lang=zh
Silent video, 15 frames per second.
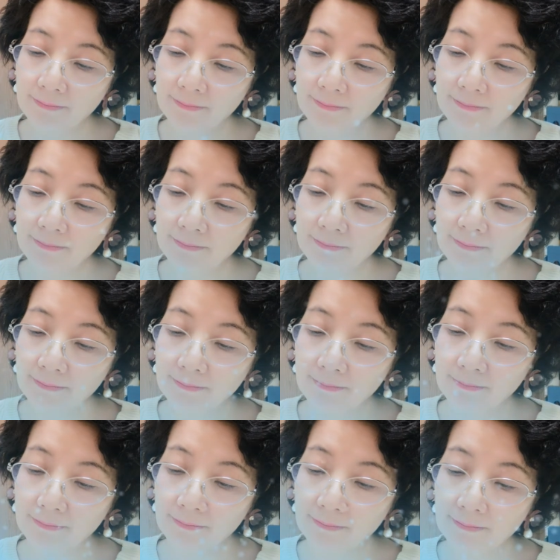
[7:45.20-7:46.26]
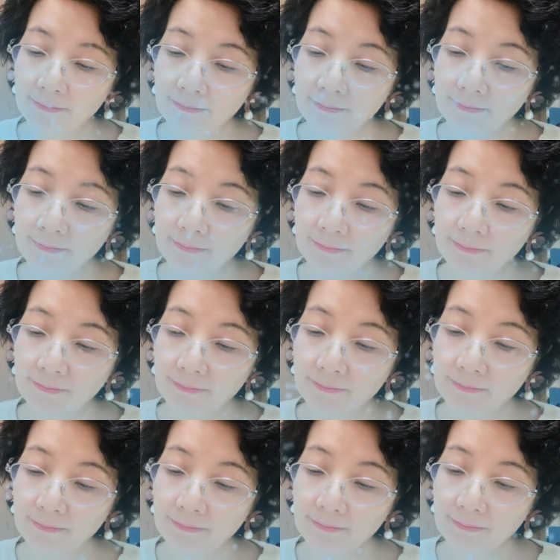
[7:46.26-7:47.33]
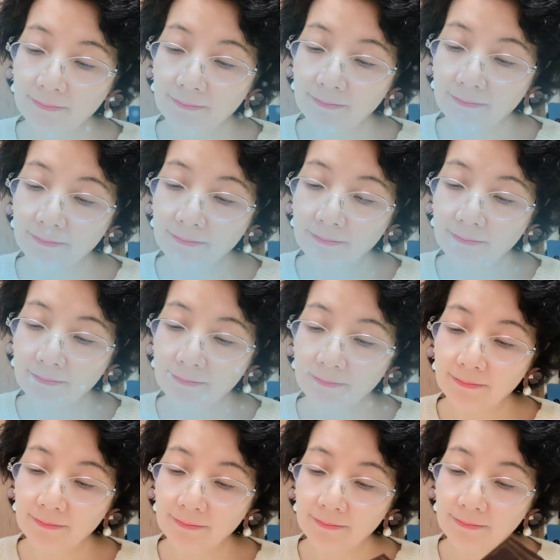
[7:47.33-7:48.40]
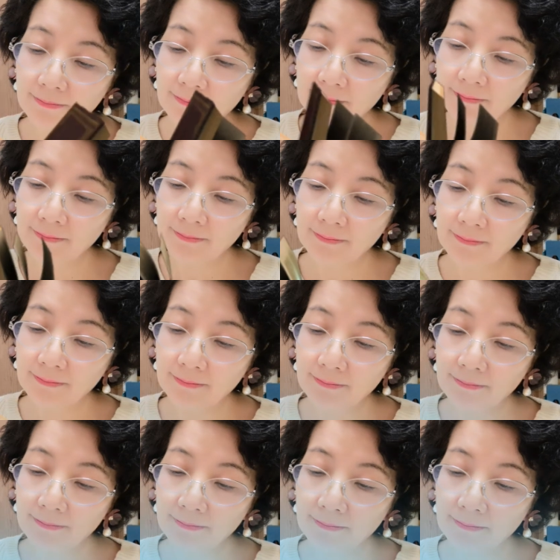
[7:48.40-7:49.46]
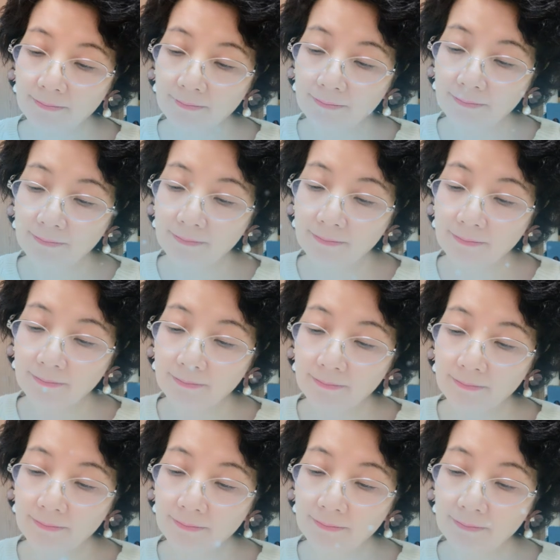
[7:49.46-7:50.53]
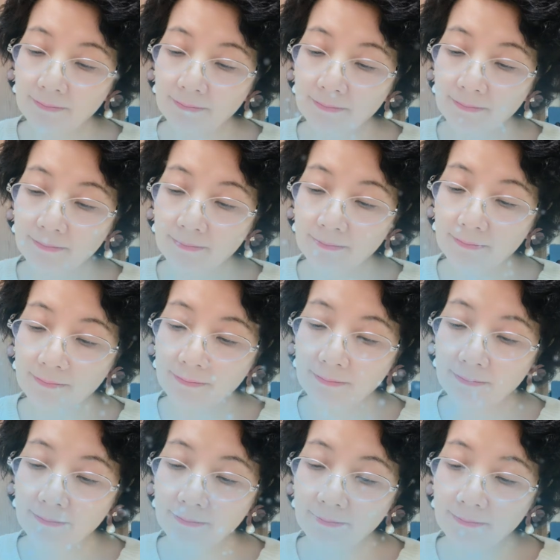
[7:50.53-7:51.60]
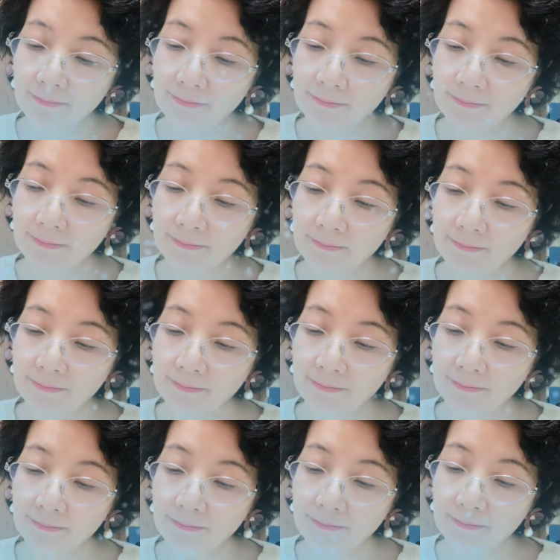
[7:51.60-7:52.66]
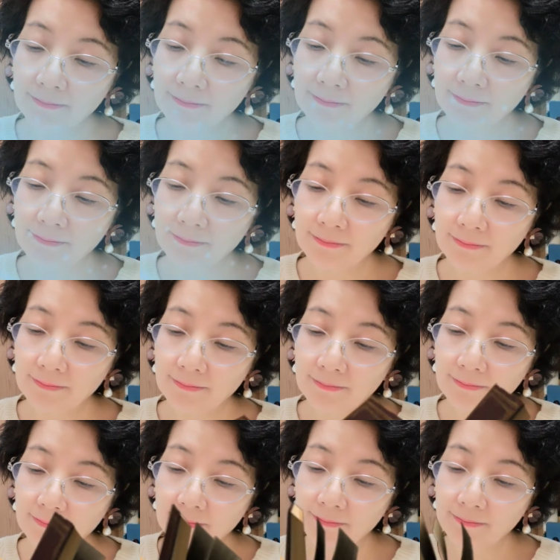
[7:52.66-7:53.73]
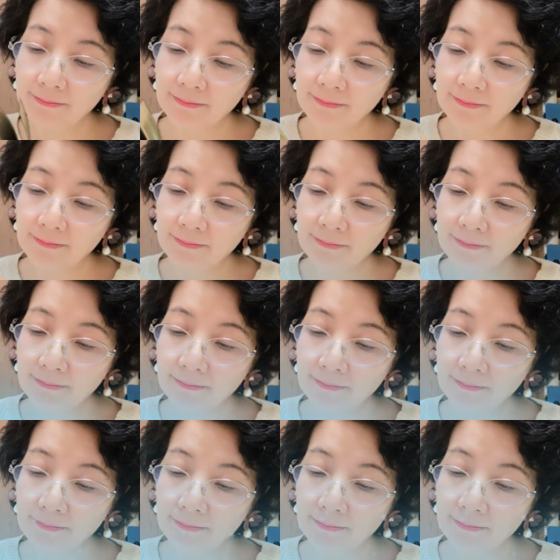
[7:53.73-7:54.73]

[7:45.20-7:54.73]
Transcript: 不必再给他解释，只希望快收完迷夜，好到猫城去看一看。